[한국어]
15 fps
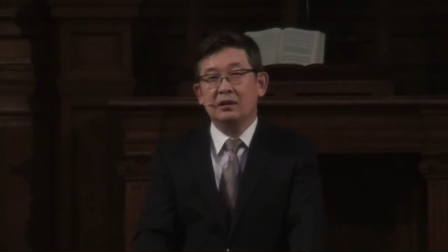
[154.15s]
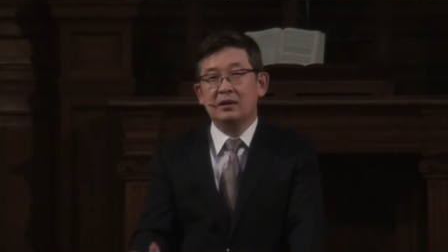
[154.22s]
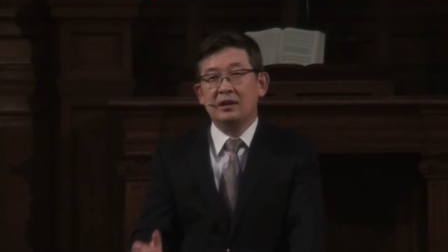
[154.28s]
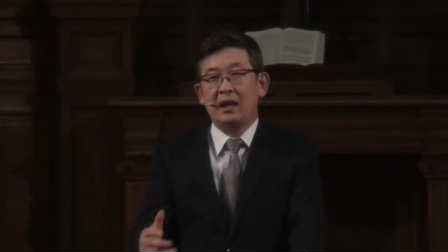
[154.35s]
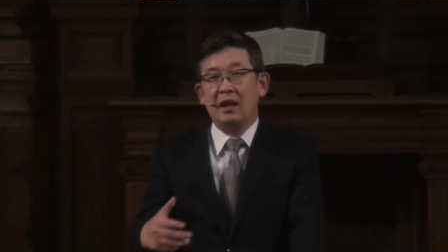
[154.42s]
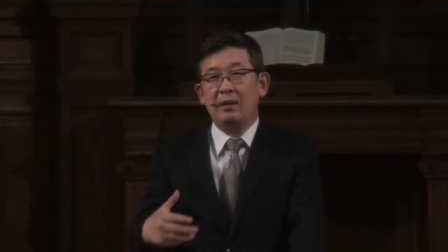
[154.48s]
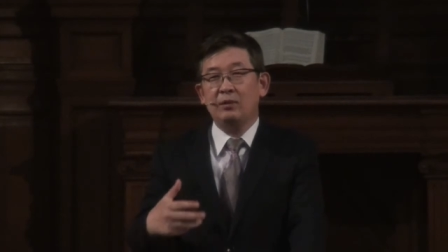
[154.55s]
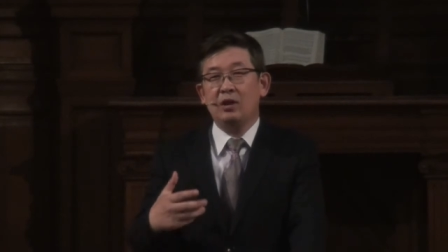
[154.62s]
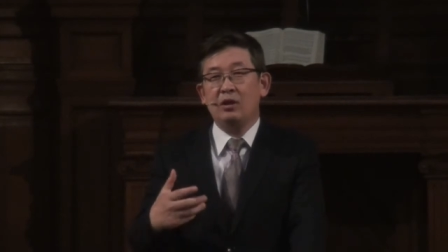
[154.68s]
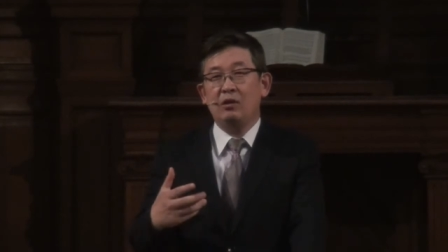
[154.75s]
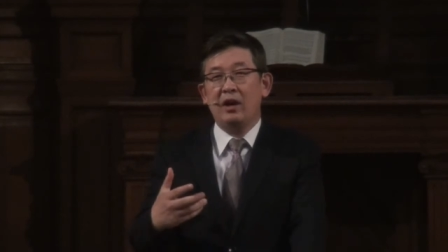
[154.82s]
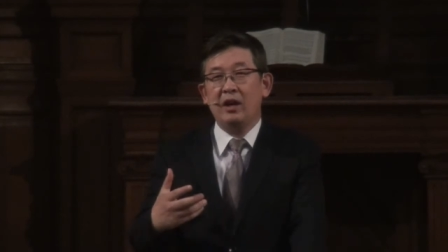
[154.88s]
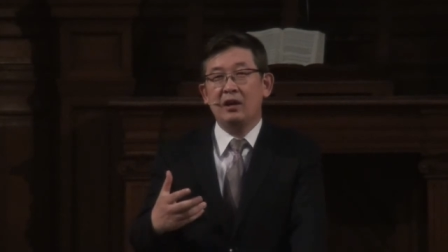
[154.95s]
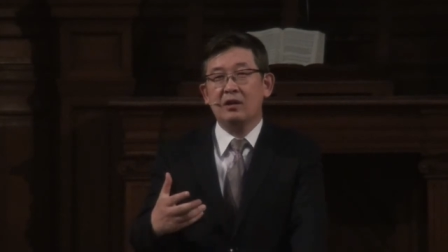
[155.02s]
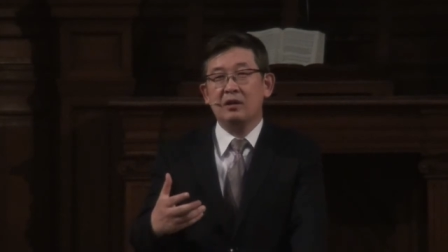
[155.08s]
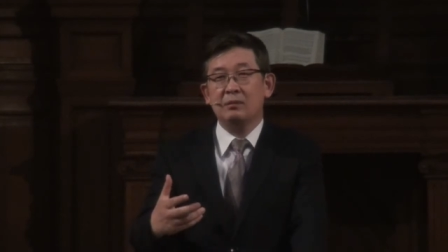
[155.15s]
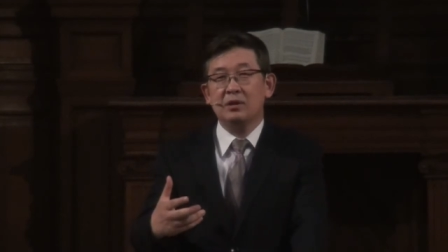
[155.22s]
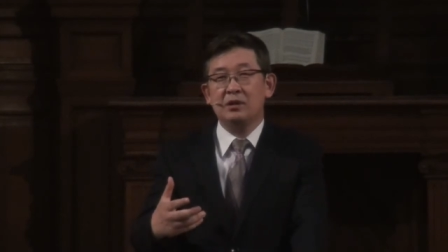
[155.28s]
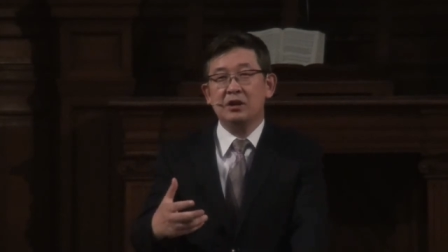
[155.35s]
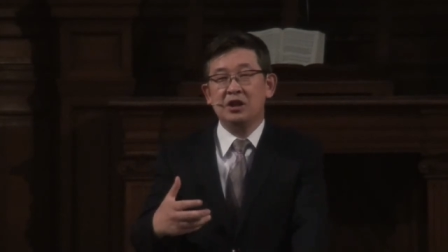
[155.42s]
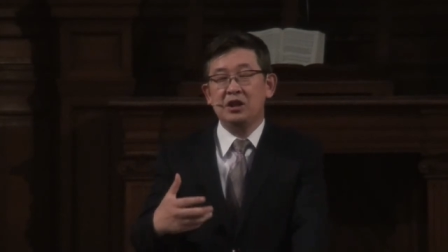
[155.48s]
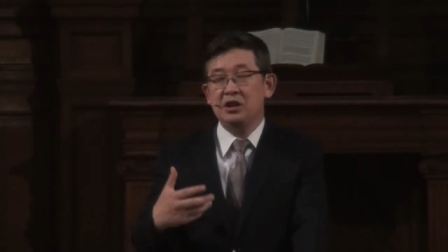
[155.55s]
그 사람들로
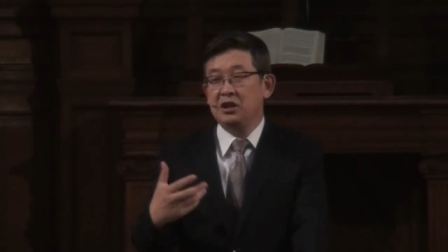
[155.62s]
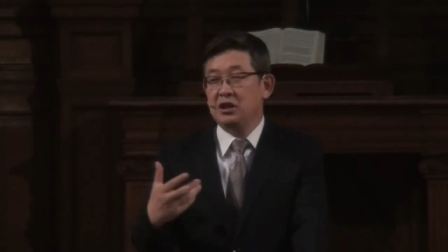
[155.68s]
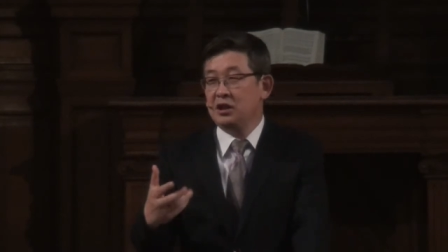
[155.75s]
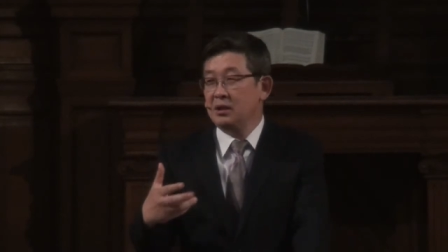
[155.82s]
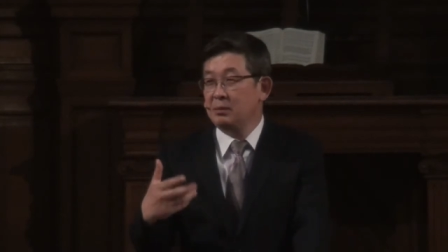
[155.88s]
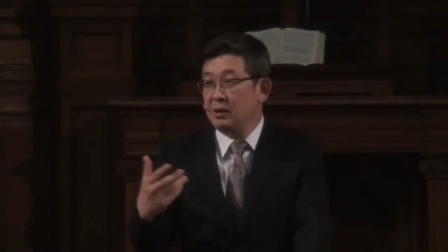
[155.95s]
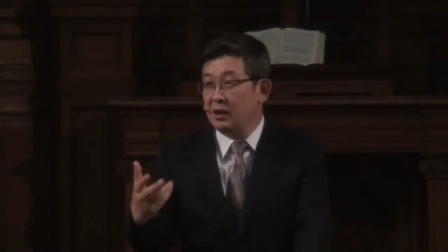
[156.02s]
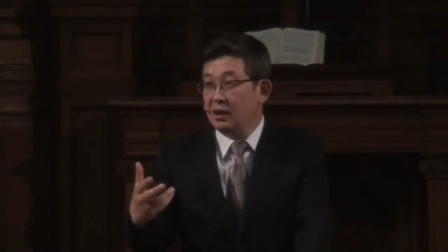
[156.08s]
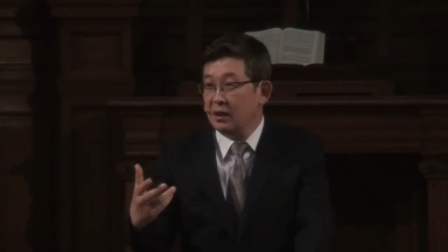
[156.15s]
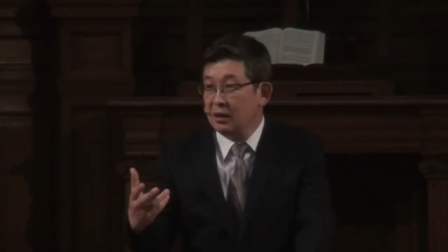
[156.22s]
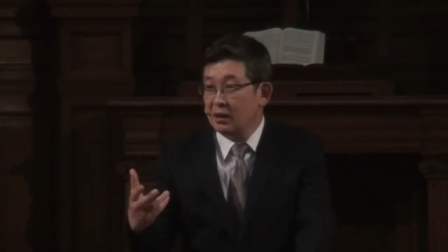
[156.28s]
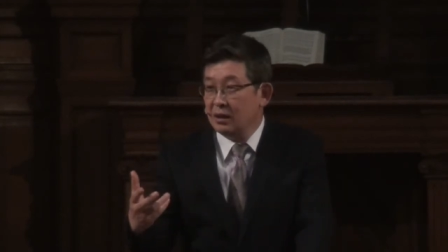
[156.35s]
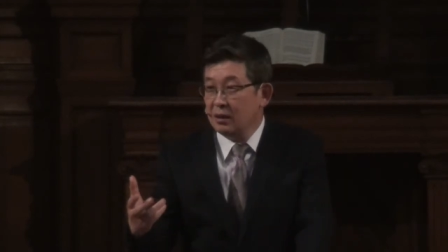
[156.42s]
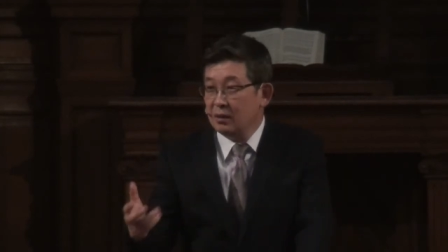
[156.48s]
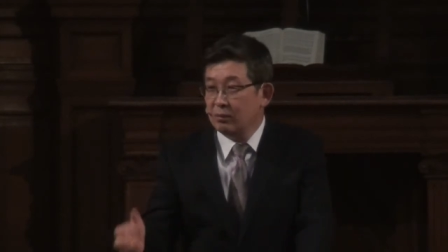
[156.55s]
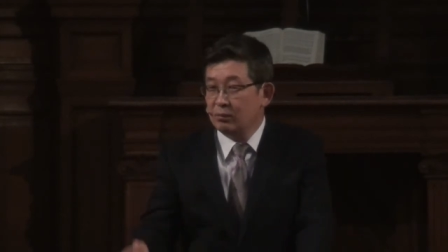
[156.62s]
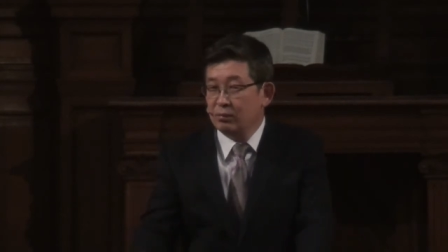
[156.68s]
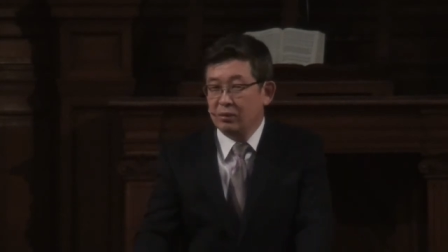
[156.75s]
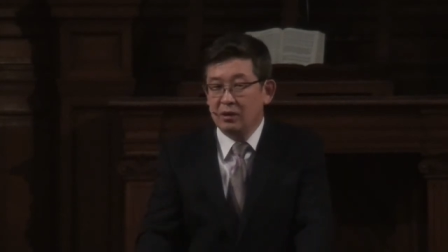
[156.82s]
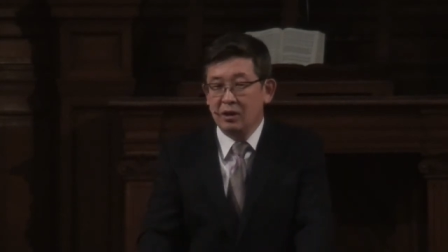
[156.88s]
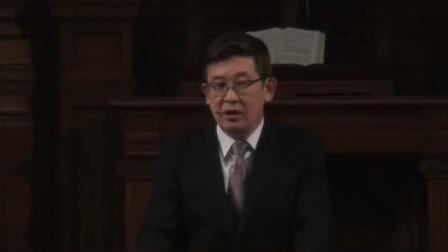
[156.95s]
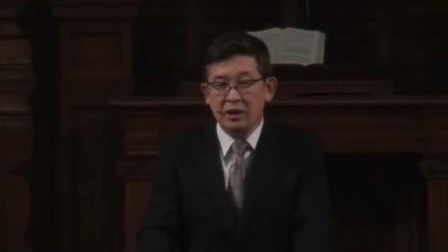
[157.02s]
하여금 그 신심을
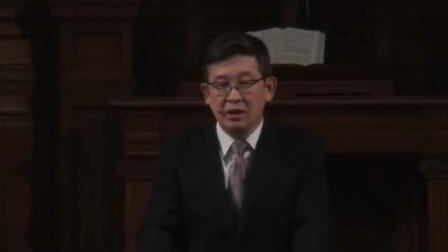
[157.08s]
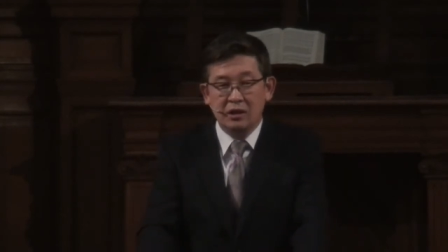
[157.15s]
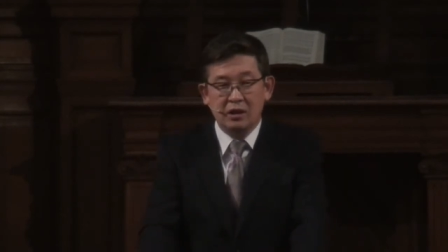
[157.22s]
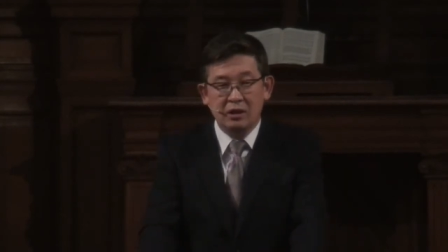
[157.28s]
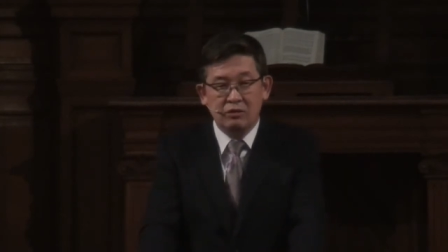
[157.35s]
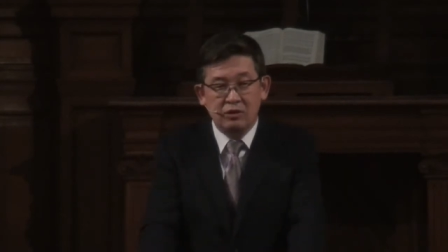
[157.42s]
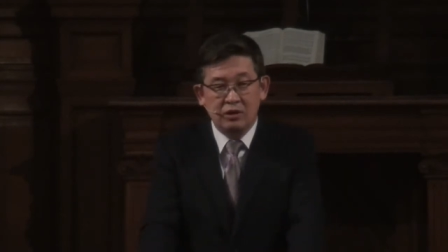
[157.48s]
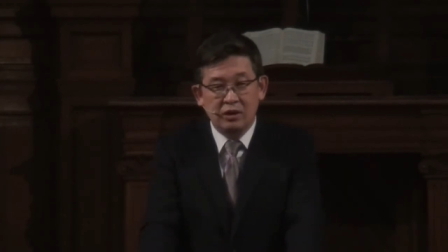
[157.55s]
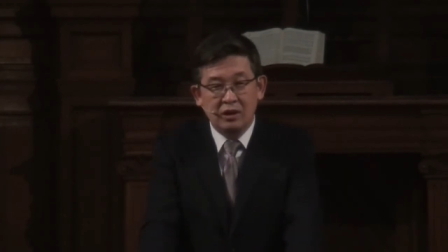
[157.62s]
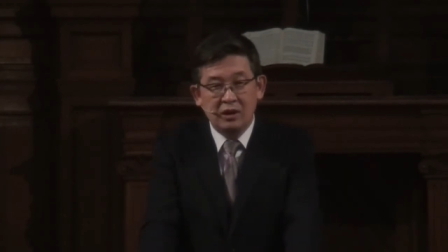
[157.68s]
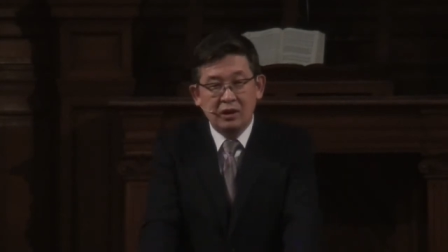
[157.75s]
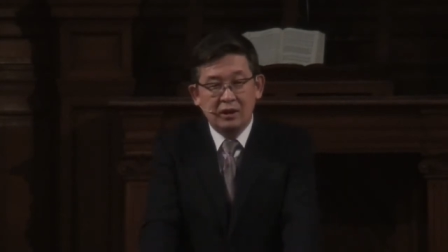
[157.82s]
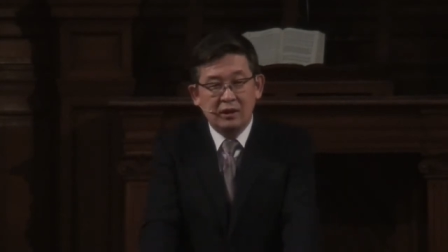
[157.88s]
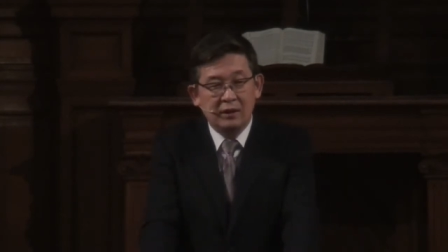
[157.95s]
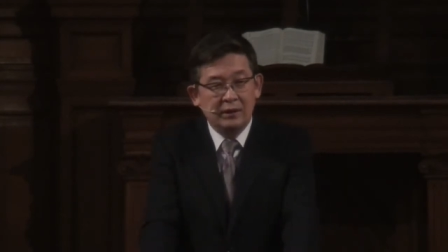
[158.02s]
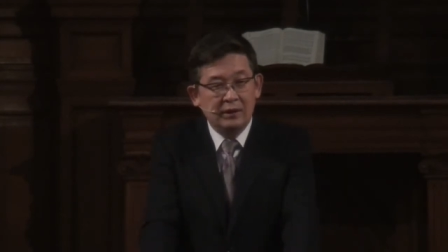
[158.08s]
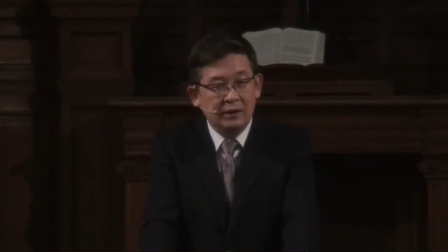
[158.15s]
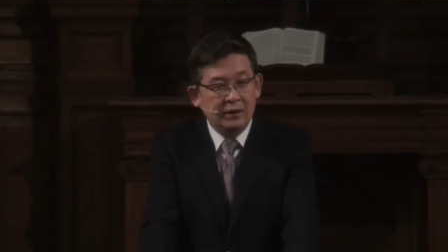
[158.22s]
불러 일으킬 수 있는